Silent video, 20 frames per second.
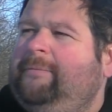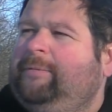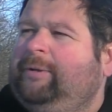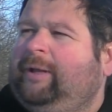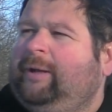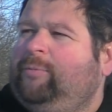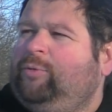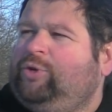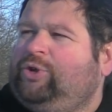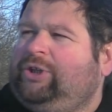
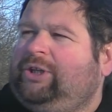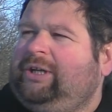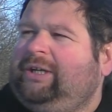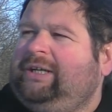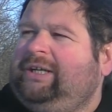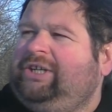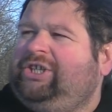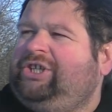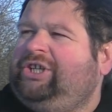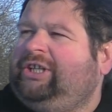Потому
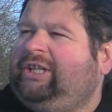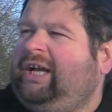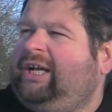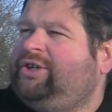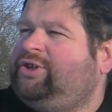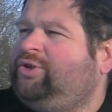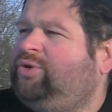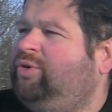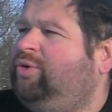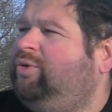что
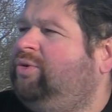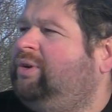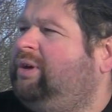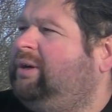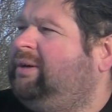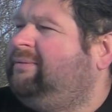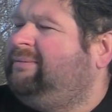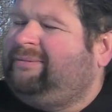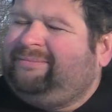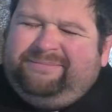считать, что
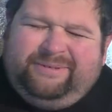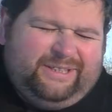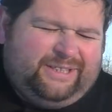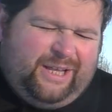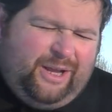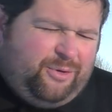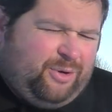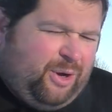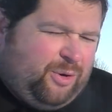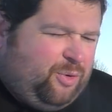не
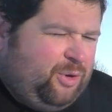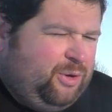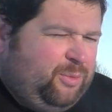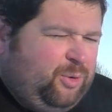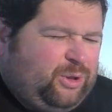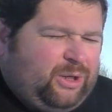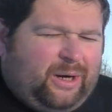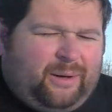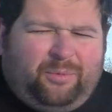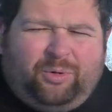знаю,
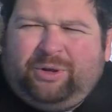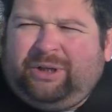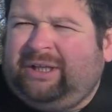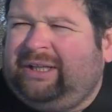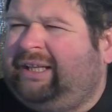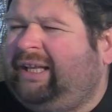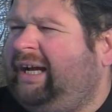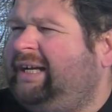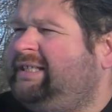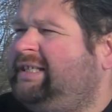какой-нибудь
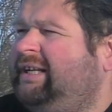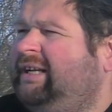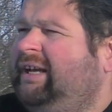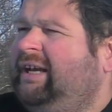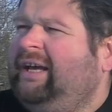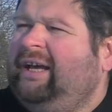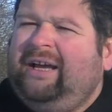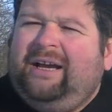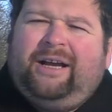работодатель,